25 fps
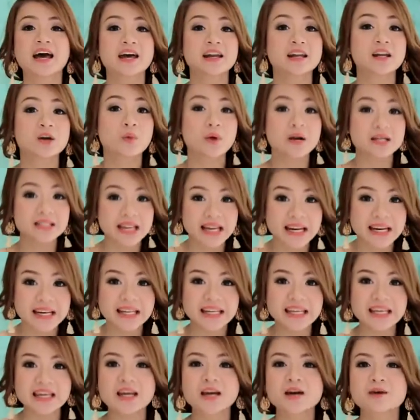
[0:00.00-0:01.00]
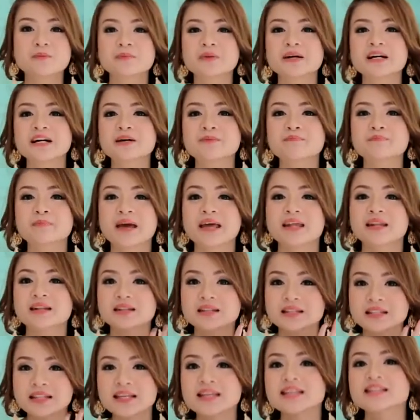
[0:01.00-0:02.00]
ในเวอร์ชันนี้เพิ่มเป็น
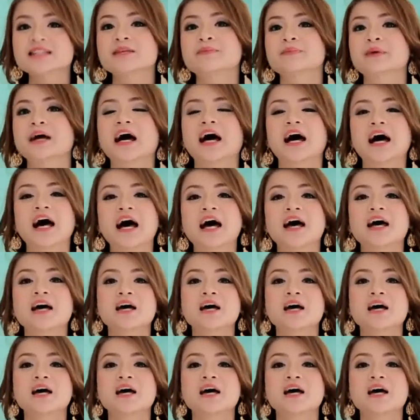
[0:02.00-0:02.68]
20 ขา